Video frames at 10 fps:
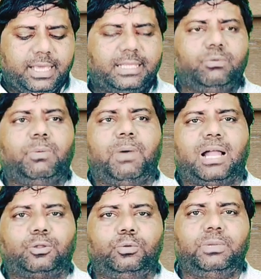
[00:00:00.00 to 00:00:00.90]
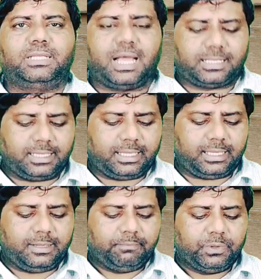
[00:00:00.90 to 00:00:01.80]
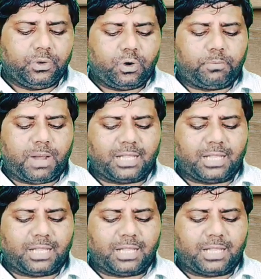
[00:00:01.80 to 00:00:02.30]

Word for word: एक दिन वे बाथरूम में जाते हैं और